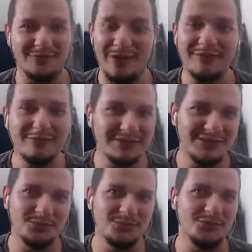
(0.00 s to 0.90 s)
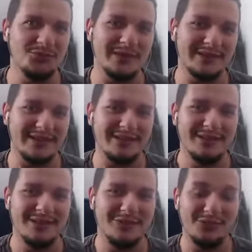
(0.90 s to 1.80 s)
Não é esse tipo de jogo para estar
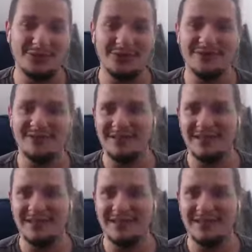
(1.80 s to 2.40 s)
tá um valor assim.